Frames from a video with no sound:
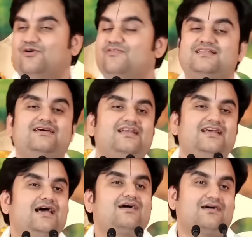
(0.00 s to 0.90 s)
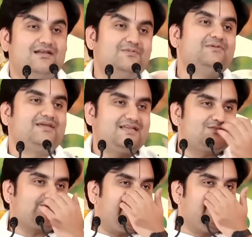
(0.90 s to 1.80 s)
गोवर्धन लीला कल भी मैंने
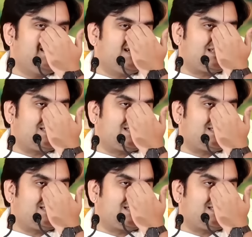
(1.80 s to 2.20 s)
सुनाई थी